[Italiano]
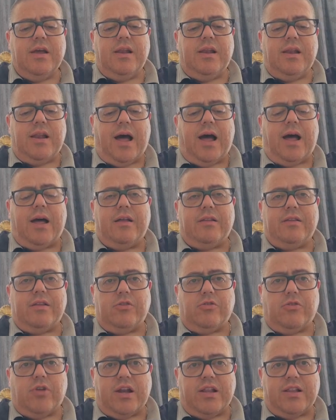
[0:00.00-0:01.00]
la
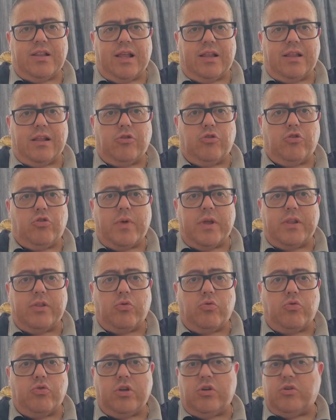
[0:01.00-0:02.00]
titolarità del
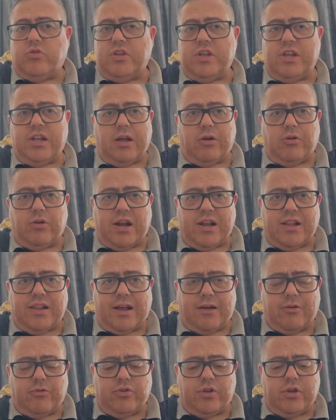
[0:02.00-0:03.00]
documento unico di
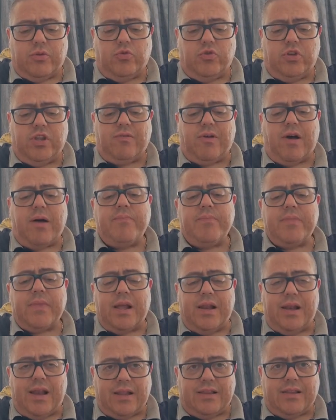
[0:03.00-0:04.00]
regolarità contributiva,
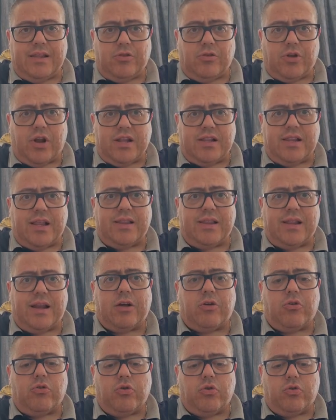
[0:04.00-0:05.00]
la titolarità
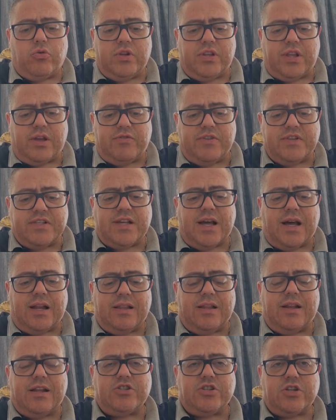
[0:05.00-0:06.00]
della congruità
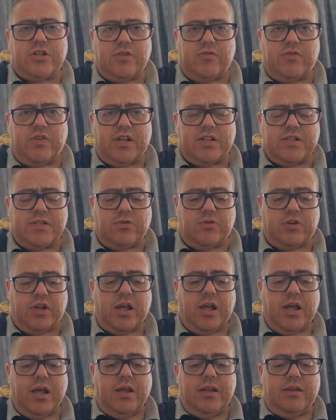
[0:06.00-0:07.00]
fiscale della
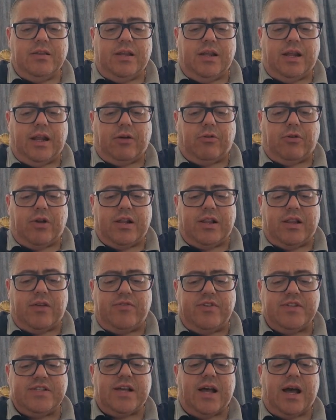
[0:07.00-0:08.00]
certificazione di regolarità
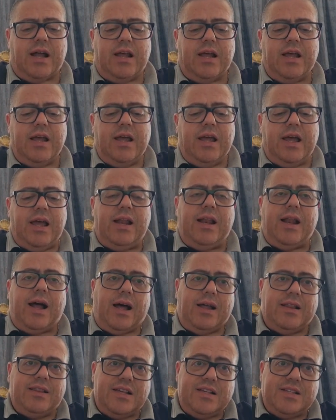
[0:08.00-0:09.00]
fiscale e
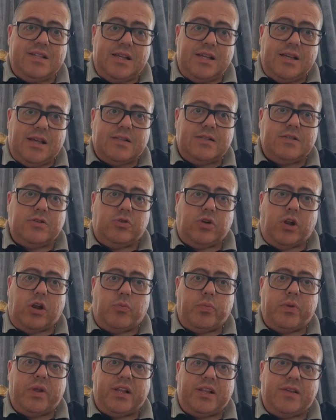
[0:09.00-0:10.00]
la designazione e
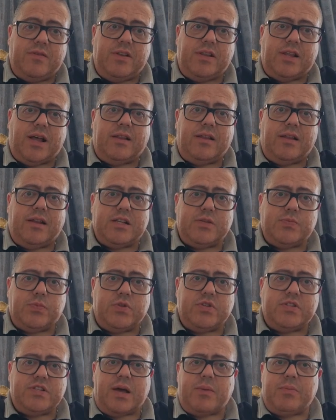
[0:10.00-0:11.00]
l'operatività del
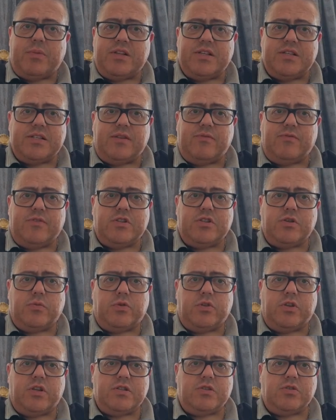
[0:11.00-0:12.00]
responsabile del servizio
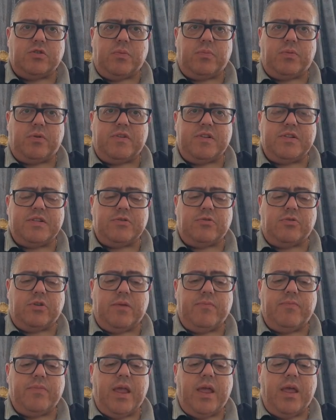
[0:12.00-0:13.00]
protezione e
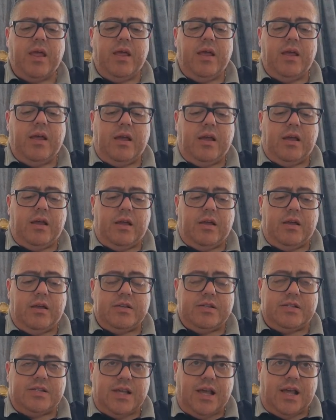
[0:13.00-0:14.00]
prevenzione
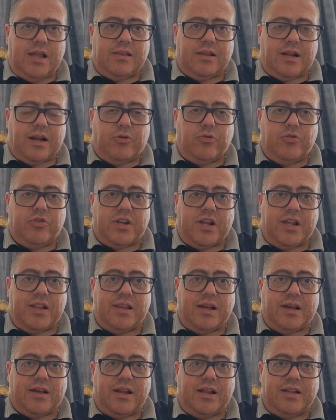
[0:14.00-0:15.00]
eh, si entra con
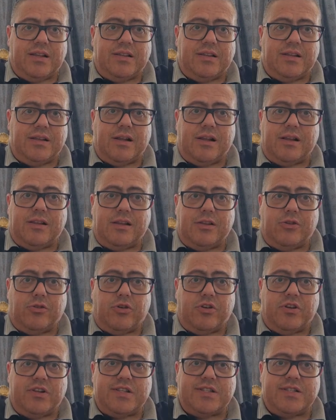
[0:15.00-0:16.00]
30 crediti nel
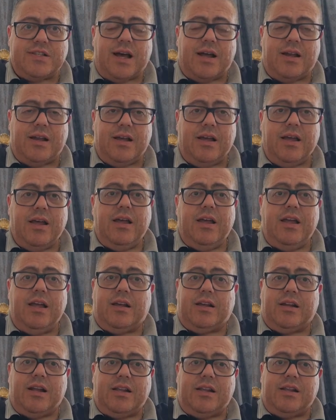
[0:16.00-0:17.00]
titolo iniziale,
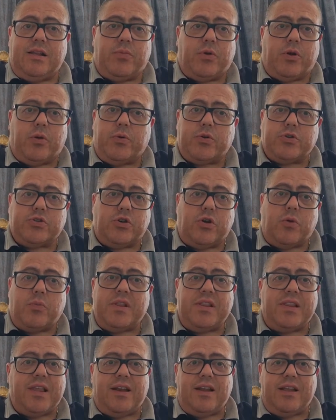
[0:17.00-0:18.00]
i crediti però possono
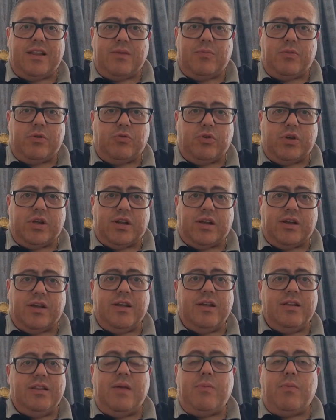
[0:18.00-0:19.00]
aumentare e diminuire,
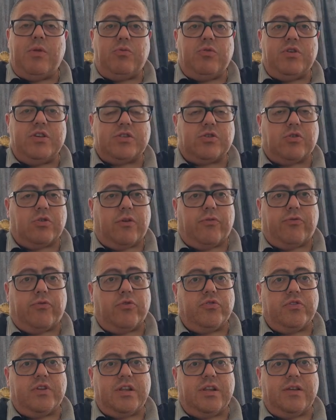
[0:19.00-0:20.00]
diminuiscono a
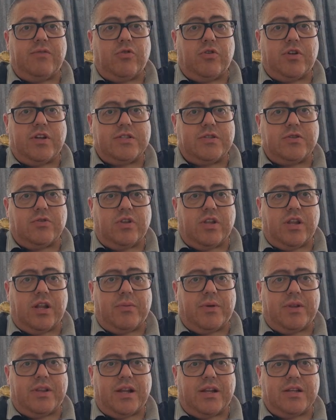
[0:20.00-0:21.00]
fronte di violazioni
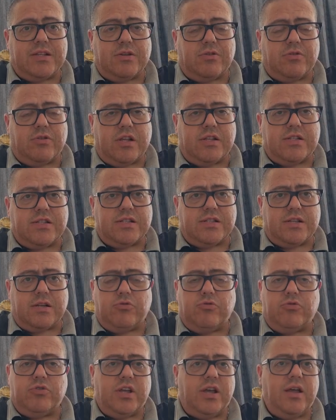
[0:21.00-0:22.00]
della materia sicurezza e
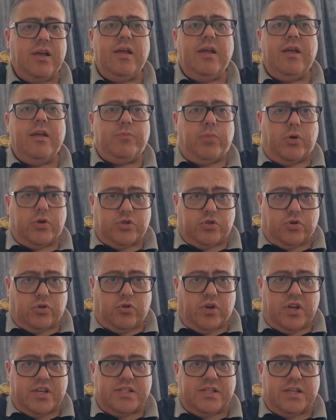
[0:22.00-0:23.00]
salute,
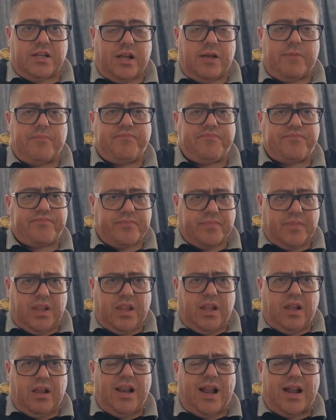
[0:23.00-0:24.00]
possono essere
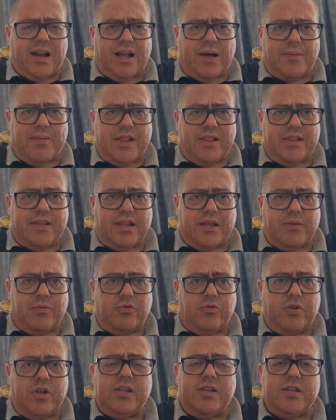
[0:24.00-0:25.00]
largamente
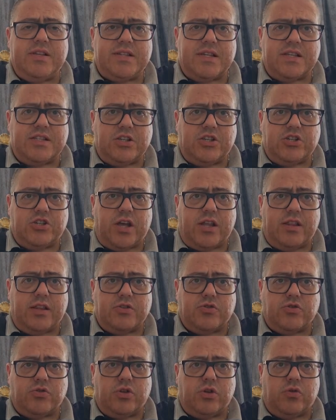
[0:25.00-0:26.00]
diminuiti, se si
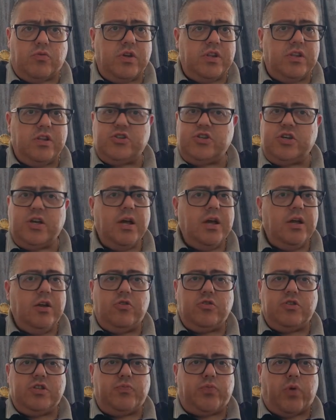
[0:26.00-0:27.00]
scende sotto i 15
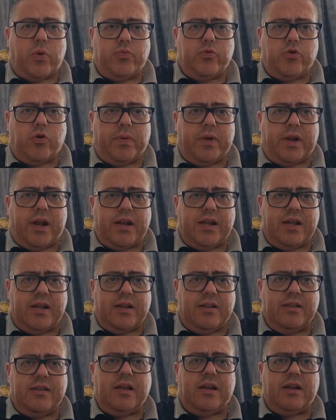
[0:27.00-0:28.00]
non si può più operare in
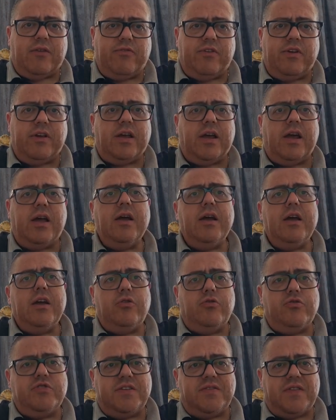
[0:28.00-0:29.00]
cantiere finché
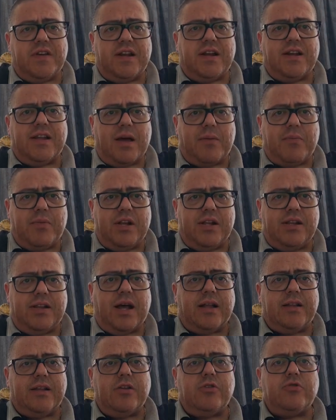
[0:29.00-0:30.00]
non si viene
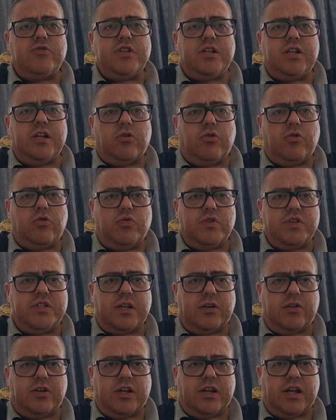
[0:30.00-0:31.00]
riabilitati e non si
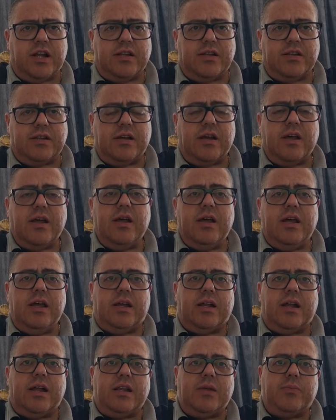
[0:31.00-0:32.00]
riconquistano i crediti.
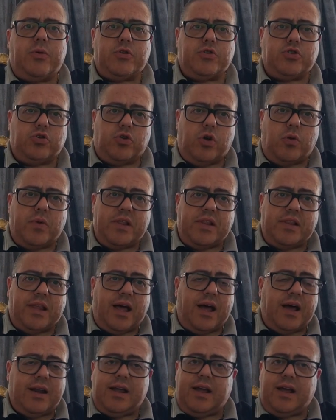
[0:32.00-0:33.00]
I crediti possono
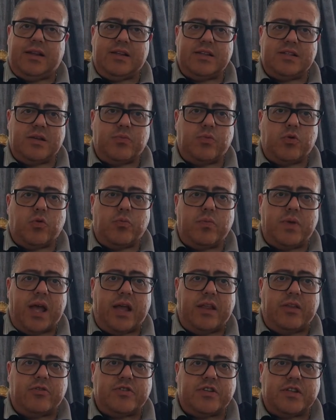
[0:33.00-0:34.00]
aumentare, ad esempio un
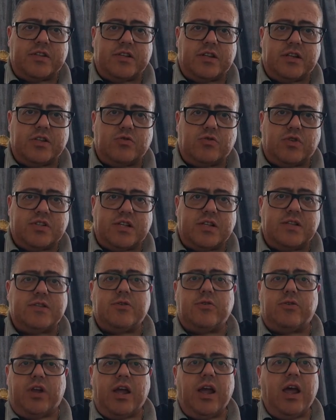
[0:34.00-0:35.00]
biennio senza nessuna
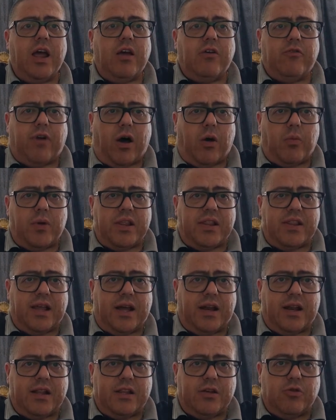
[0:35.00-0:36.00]
sanzione fa
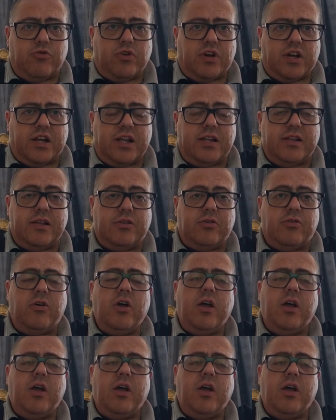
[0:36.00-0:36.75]
aumentare di un credito